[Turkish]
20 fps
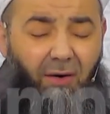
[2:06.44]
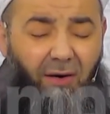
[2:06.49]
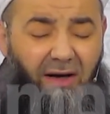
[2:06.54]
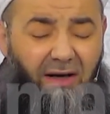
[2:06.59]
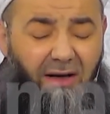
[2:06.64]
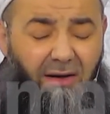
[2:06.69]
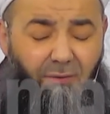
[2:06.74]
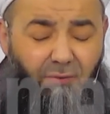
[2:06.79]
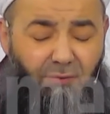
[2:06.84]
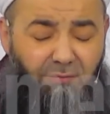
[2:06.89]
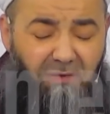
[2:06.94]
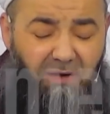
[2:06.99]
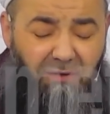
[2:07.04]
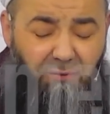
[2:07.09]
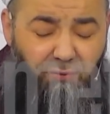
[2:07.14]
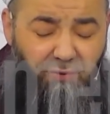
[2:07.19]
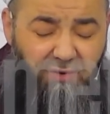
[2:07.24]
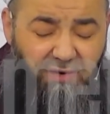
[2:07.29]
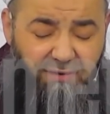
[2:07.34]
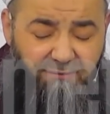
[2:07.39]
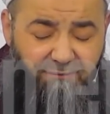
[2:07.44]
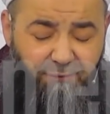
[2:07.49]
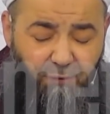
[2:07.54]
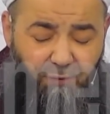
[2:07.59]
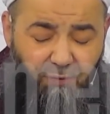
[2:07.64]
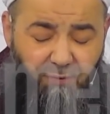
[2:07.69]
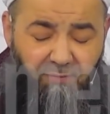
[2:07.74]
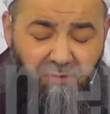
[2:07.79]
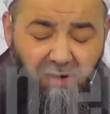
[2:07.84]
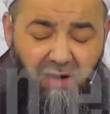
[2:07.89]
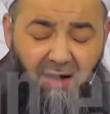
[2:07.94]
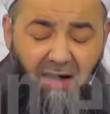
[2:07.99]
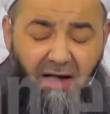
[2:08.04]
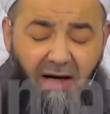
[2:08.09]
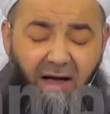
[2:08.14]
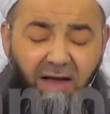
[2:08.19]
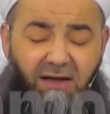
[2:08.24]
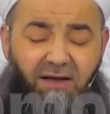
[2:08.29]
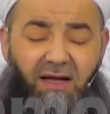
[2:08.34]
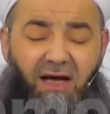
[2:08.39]
aleyküm men yuhifukum.
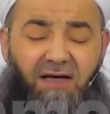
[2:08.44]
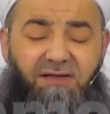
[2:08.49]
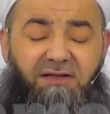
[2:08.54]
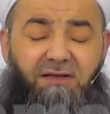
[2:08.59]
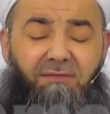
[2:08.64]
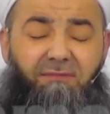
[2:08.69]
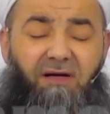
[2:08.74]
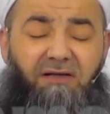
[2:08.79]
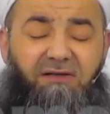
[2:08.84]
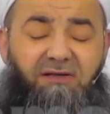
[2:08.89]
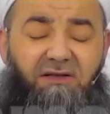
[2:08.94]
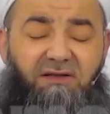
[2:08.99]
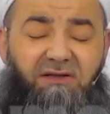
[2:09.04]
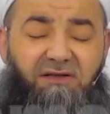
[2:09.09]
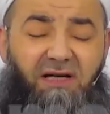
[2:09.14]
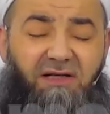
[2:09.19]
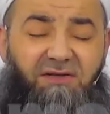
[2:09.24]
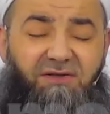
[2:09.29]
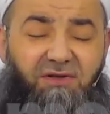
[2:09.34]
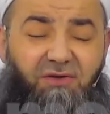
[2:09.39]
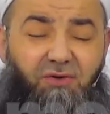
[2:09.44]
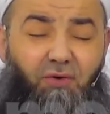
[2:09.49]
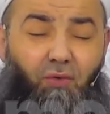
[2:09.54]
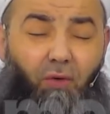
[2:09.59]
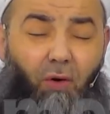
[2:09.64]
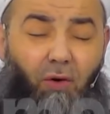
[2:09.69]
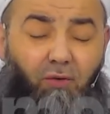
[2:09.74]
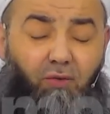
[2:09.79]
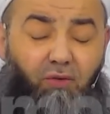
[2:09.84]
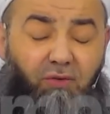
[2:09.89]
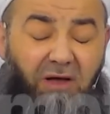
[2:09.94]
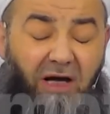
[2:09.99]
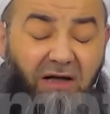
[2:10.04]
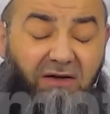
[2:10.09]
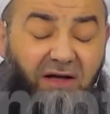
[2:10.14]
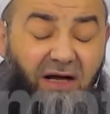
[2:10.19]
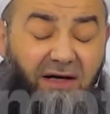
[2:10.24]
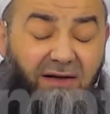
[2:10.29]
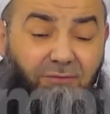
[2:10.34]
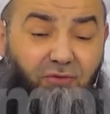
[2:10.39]
Allah sizin başınıza sizi
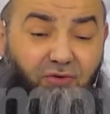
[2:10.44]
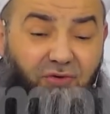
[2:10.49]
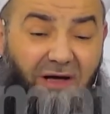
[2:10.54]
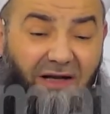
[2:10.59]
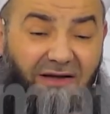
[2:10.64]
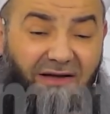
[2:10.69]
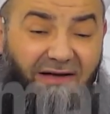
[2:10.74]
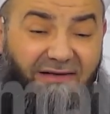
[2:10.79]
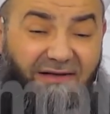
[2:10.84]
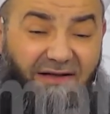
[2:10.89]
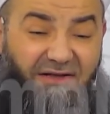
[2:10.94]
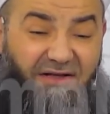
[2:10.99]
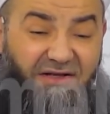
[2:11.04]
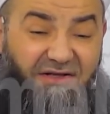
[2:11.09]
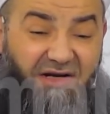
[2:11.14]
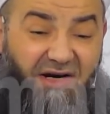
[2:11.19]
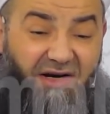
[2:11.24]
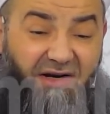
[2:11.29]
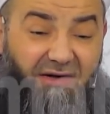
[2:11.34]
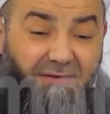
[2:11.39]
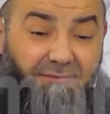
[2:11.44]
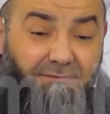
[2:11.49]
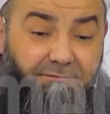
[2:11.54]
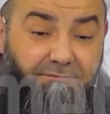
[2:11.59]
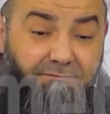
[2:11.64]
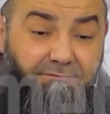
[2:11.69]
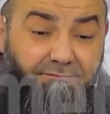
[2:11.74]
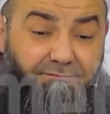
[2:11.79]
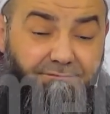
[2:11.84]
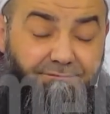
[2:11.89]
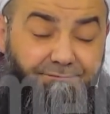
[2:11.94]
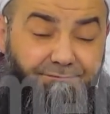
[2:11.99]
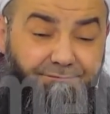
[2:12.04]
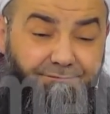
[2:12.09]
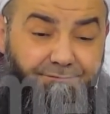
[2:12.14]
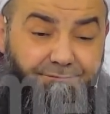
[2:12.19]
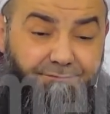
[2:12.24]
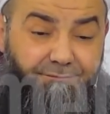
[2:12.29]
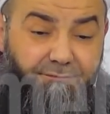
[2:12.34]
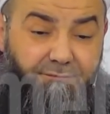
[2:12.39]
korkutanları musallat edecek.
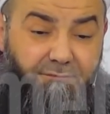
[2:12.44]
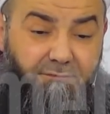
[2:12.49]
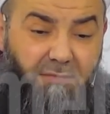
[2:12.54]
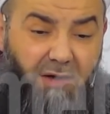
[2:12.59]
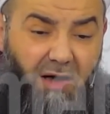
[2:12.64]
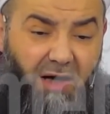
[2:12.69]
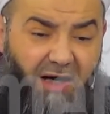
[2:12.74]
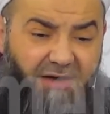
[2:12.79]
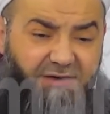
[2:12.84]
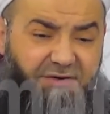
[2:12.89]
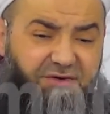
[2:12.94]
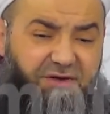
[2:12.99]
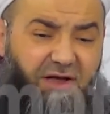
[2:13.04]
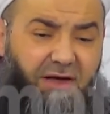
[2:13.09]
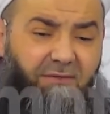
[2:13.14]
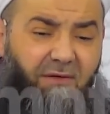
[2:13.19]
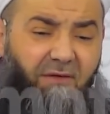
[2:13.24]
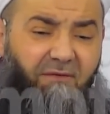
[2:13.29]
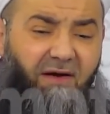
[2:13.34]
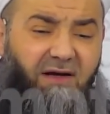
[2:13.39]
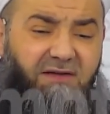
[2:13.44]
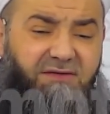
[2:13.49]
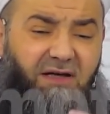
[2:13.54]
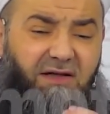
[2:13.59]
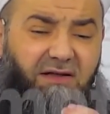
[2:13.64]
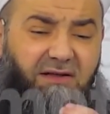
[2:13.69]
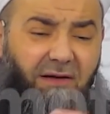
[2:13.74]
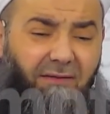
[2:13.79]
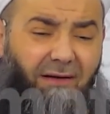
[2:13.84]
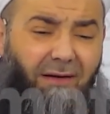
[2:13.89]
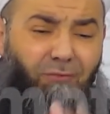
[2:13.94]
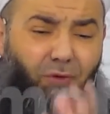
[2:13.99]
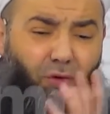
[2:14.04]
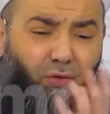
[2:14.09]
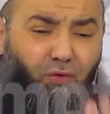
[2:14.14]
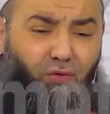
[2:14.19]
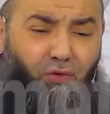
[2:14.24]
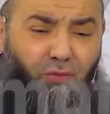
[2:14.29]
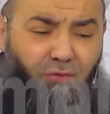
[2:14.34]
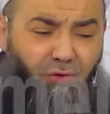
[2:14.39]
Hadis-i şerif Efendimiz devamlı
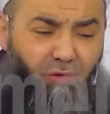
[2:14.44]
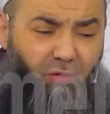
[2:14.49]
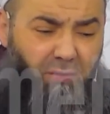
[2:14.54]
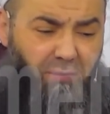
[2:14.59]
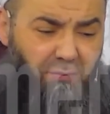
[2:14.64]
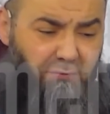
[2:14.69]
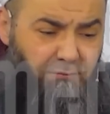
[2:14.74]
okurdu bunu.